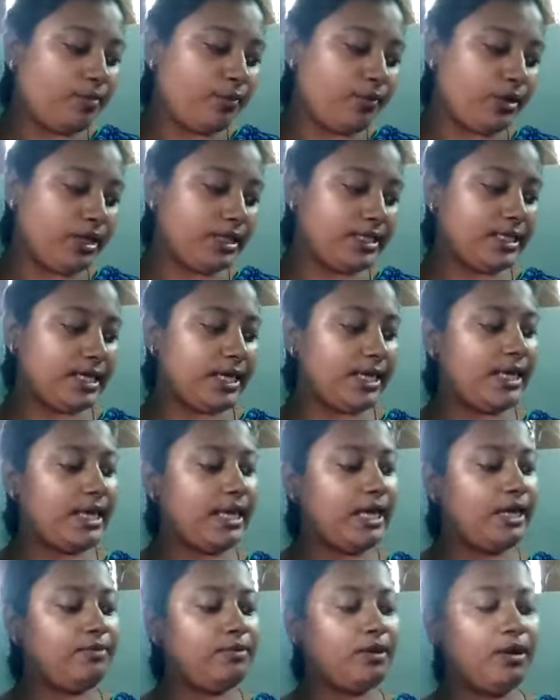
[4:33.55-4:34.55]
পড়ে যায়
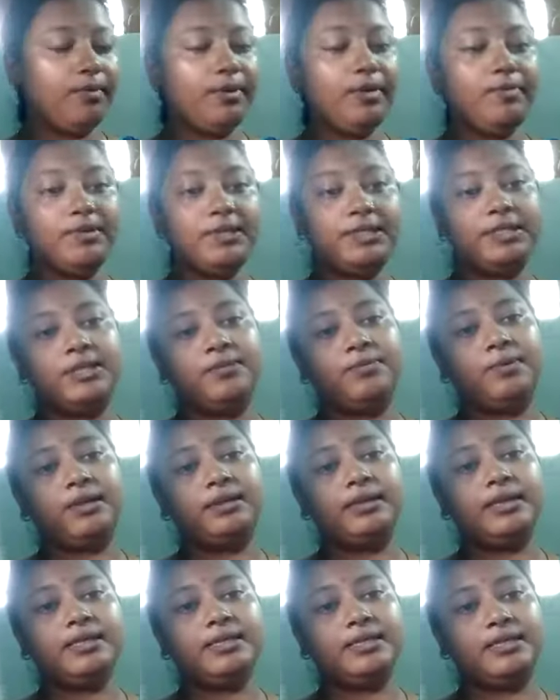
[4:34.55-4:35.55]
এইভাবে
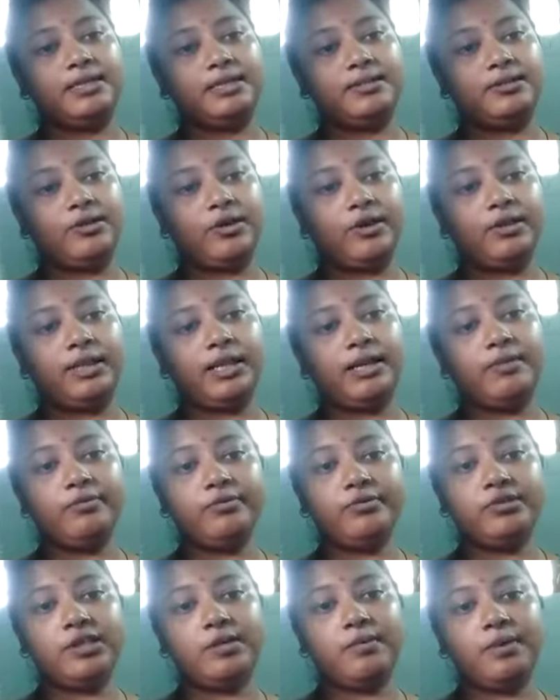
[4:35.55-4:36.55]
বৃষ্টিপাতের সৃষ্টি হয় তাহলে
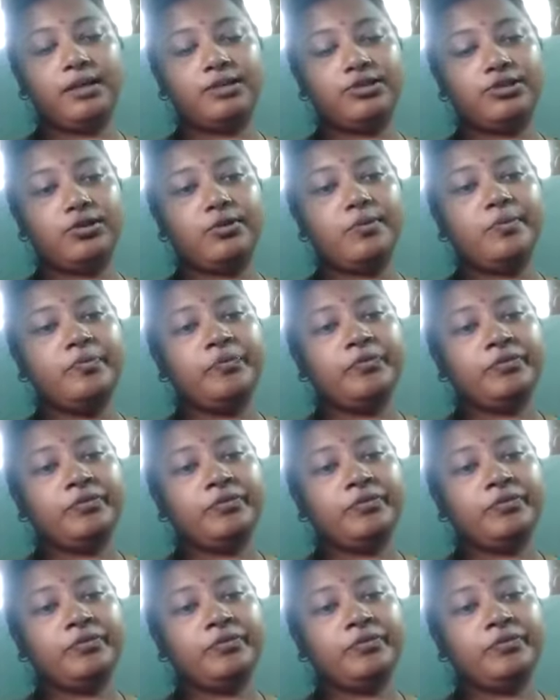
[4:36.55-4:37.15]
বুঝতে পারছো